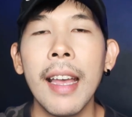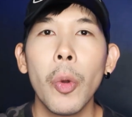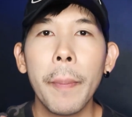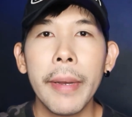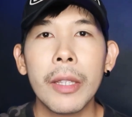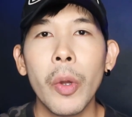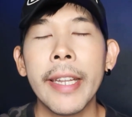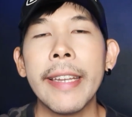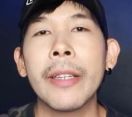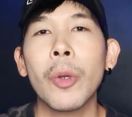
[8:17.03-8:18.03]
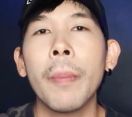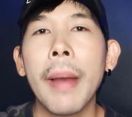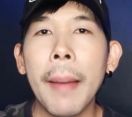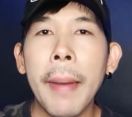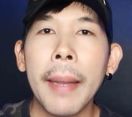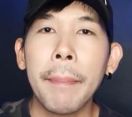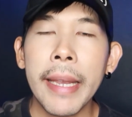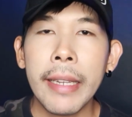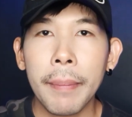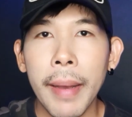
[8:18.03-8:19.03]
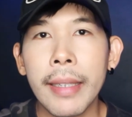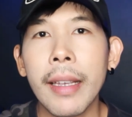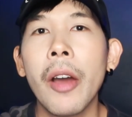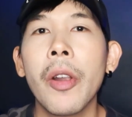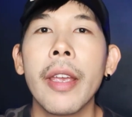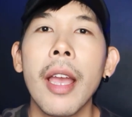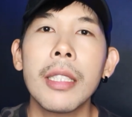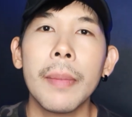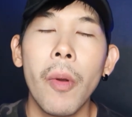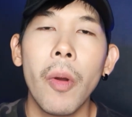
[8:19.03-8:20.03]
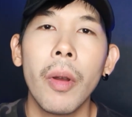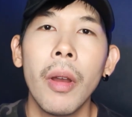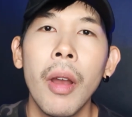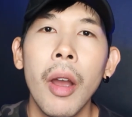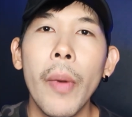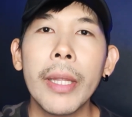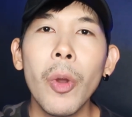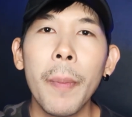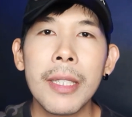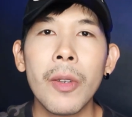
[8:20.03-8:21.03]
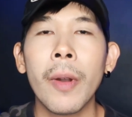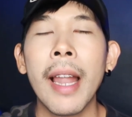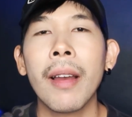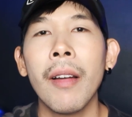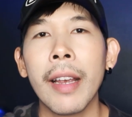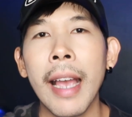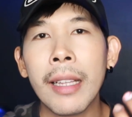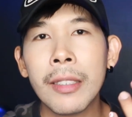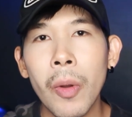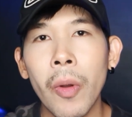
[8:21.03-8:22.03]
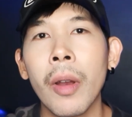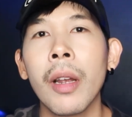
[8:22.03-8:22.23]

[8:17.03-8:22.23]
ถูกเปิดตัวในเดือนกุมภาพันธ์ปี 1996วัตถุประสงค์หลักของการส่ง